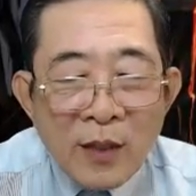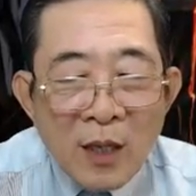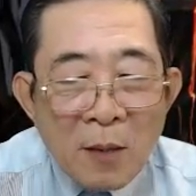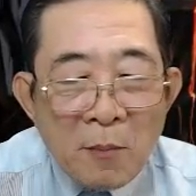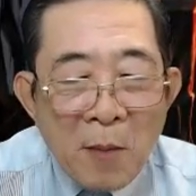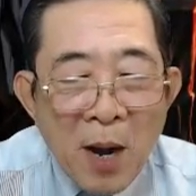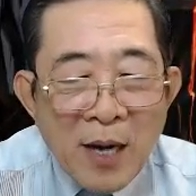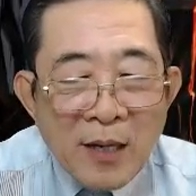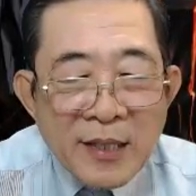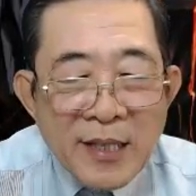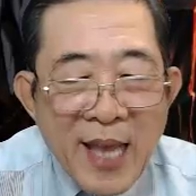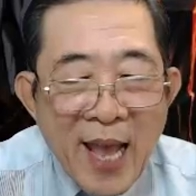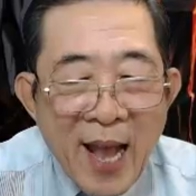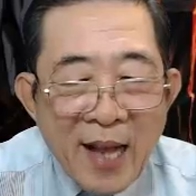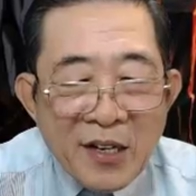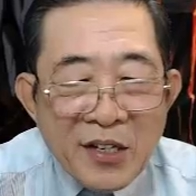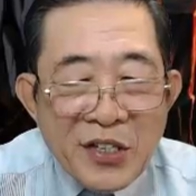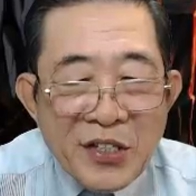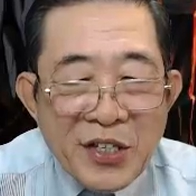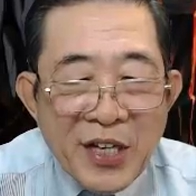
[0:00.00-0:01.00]
Bất
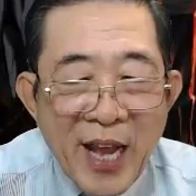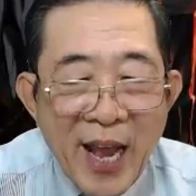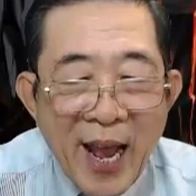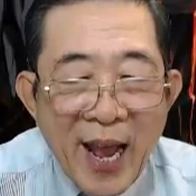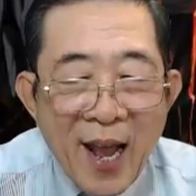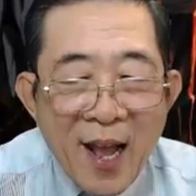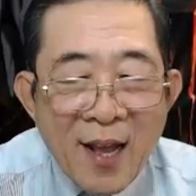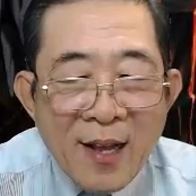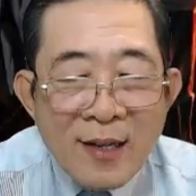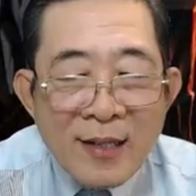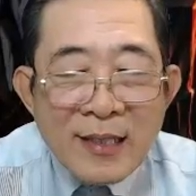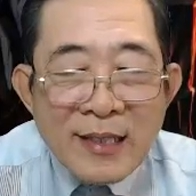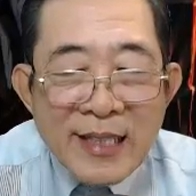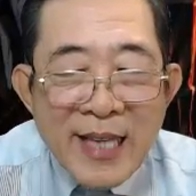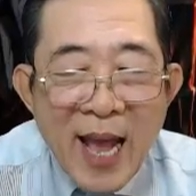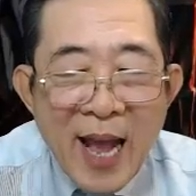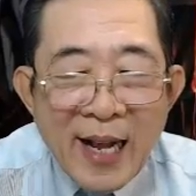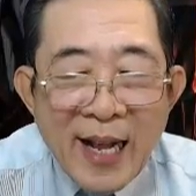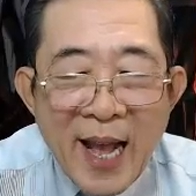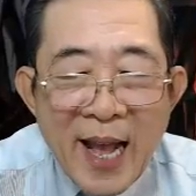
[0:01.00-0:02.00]
giác cười khẽ,
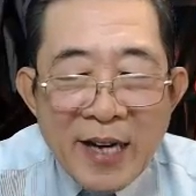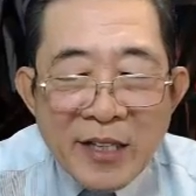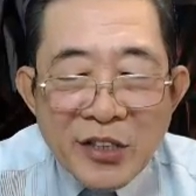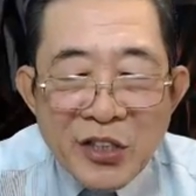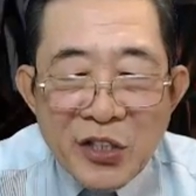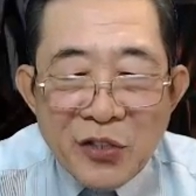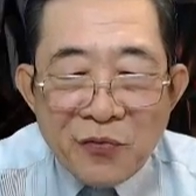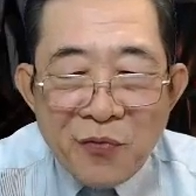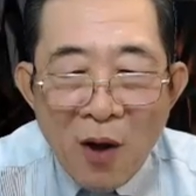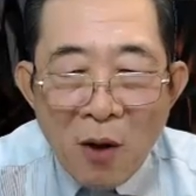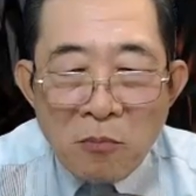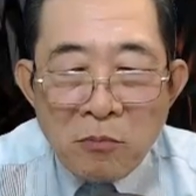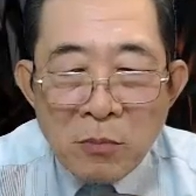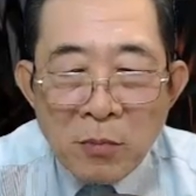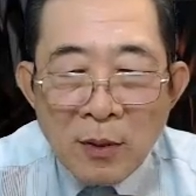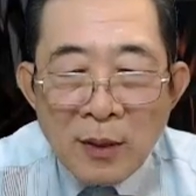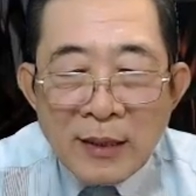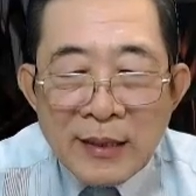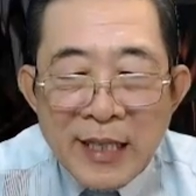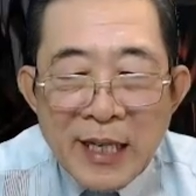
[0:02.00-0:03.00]
Gia Cát Trường Phong
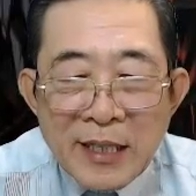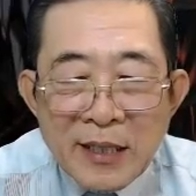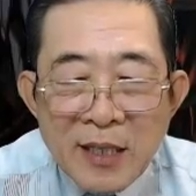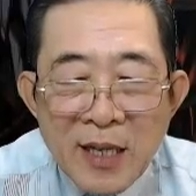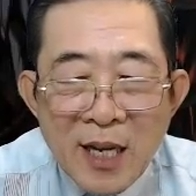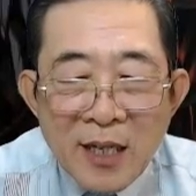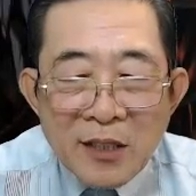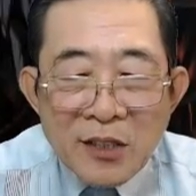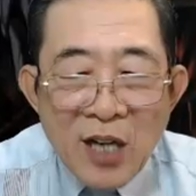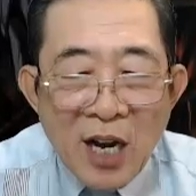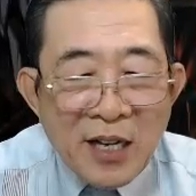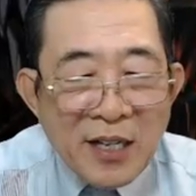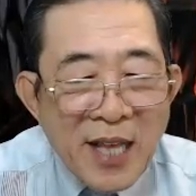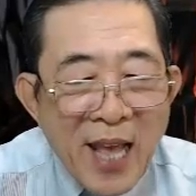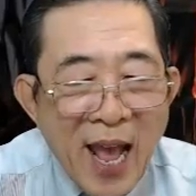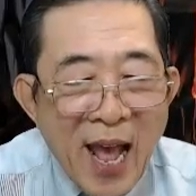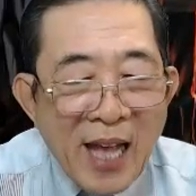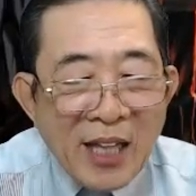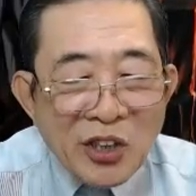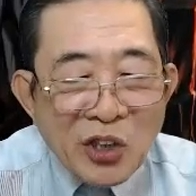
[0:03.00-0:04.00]
nhìn lên trần
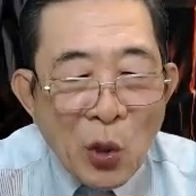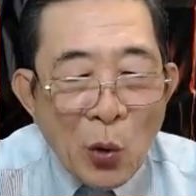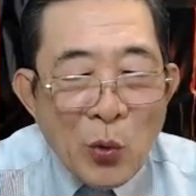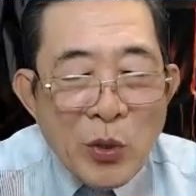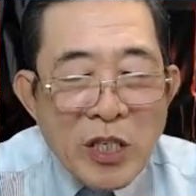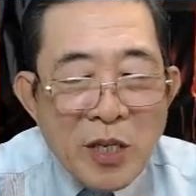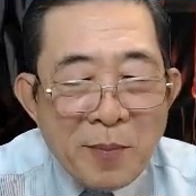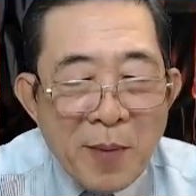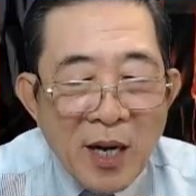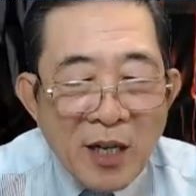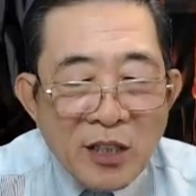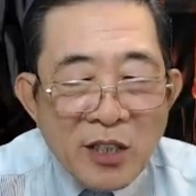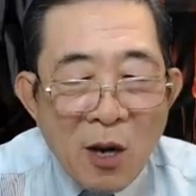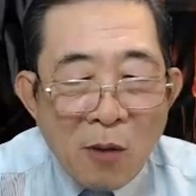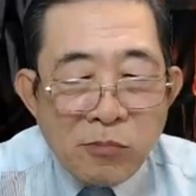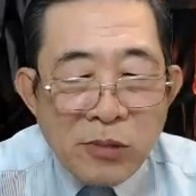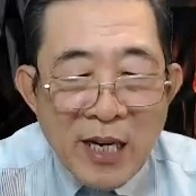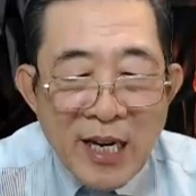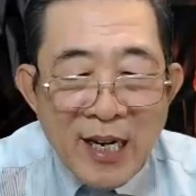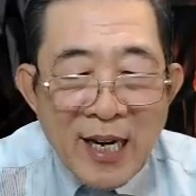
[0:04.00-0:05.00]
nhà tối như mực
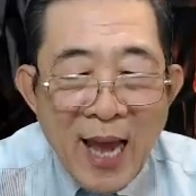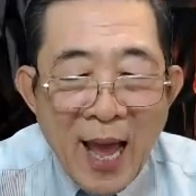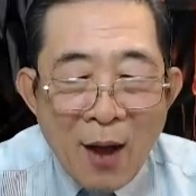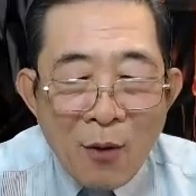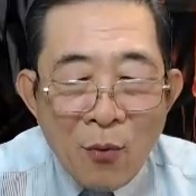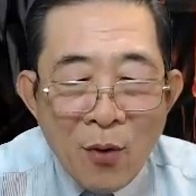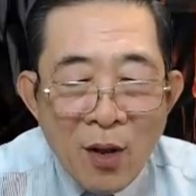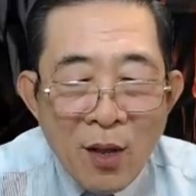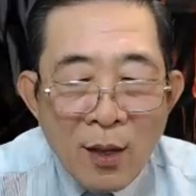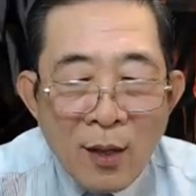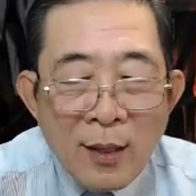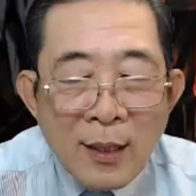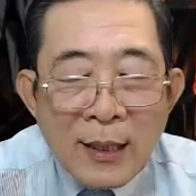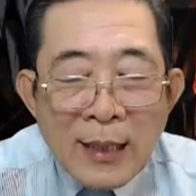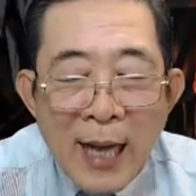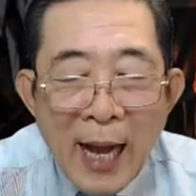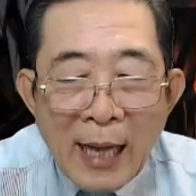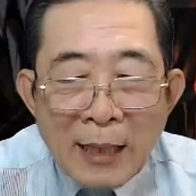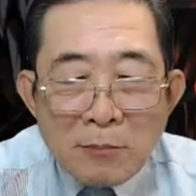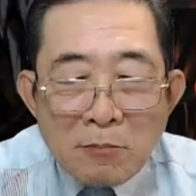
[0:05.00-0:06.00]
trong địa lao.
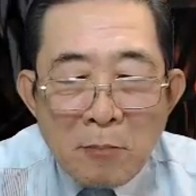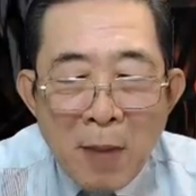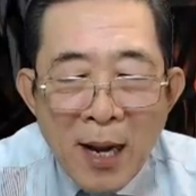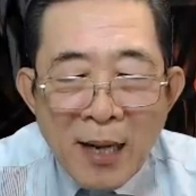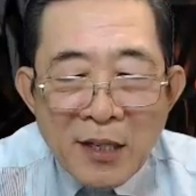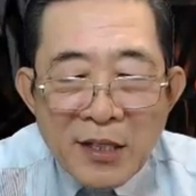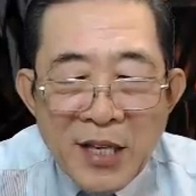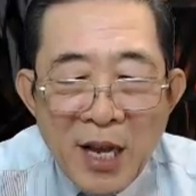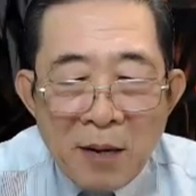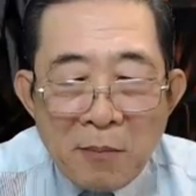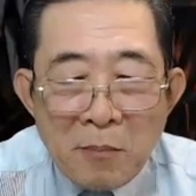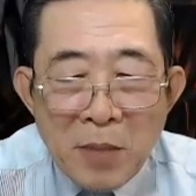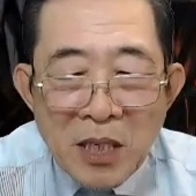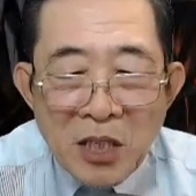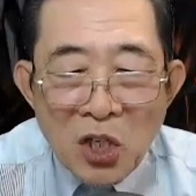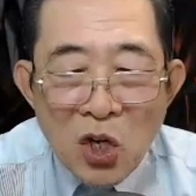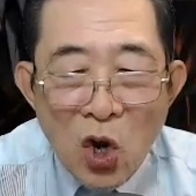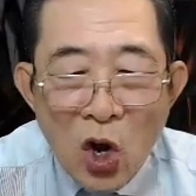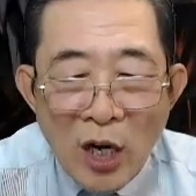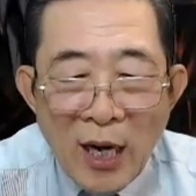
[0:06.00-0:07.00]
Ánh mắt giật mình
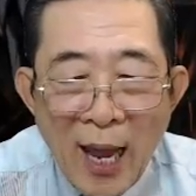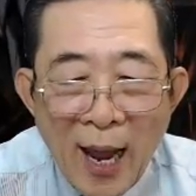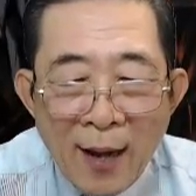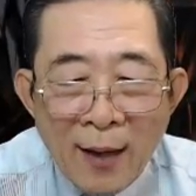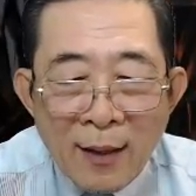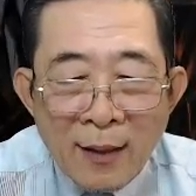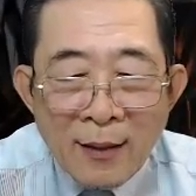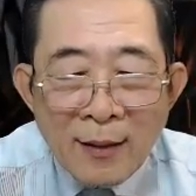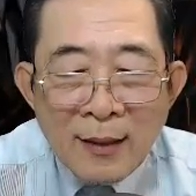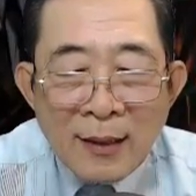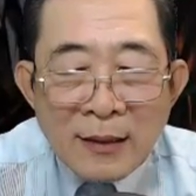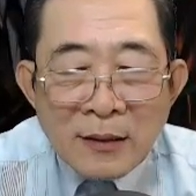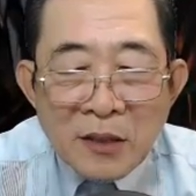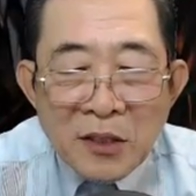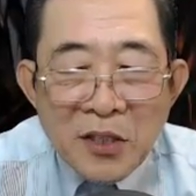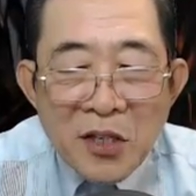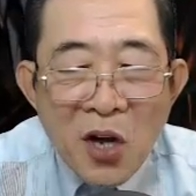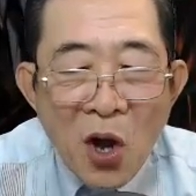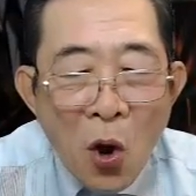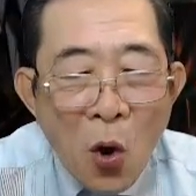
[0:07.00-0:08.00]
lo lắng,
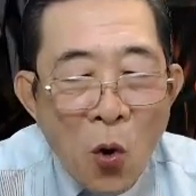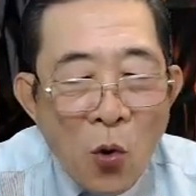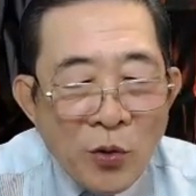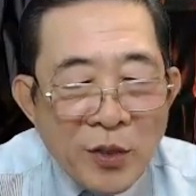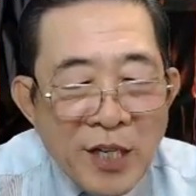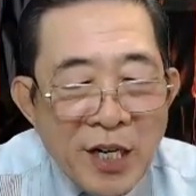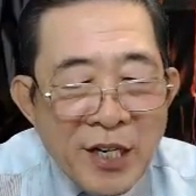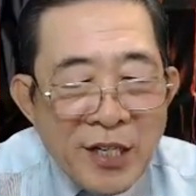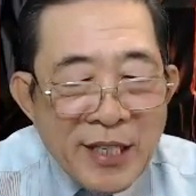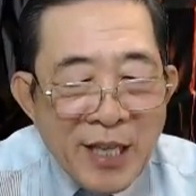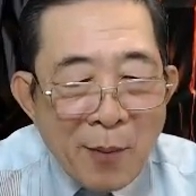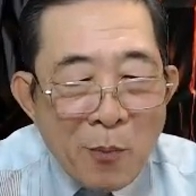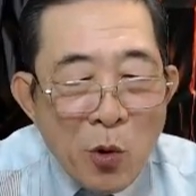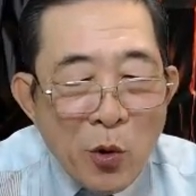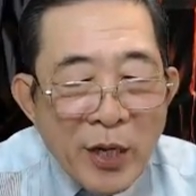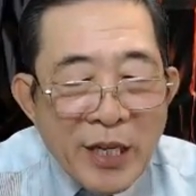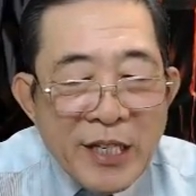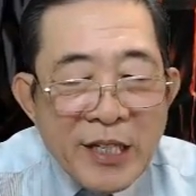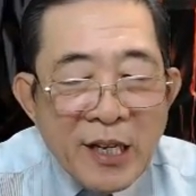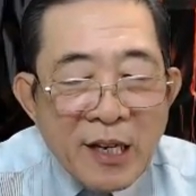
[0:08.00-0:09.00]
tựa hồ rơi vào một
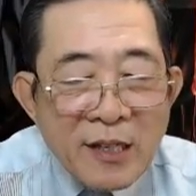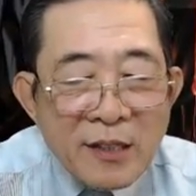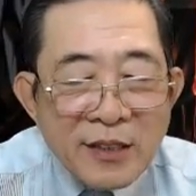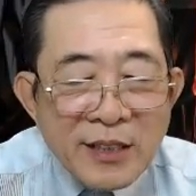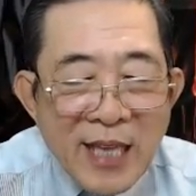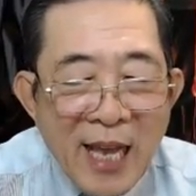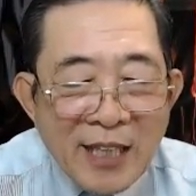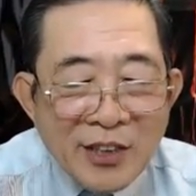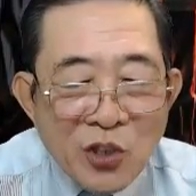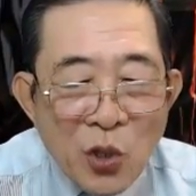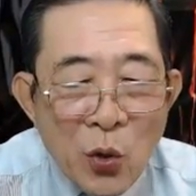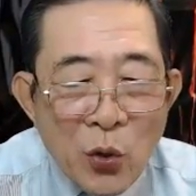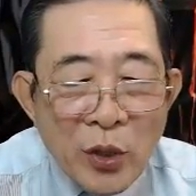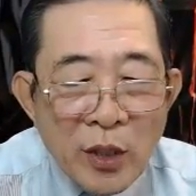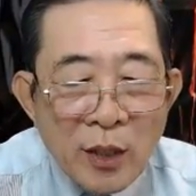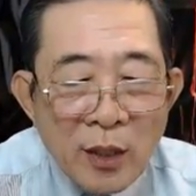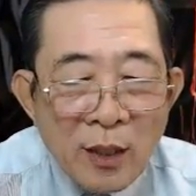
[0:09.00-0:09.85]
ký ức xa xôi.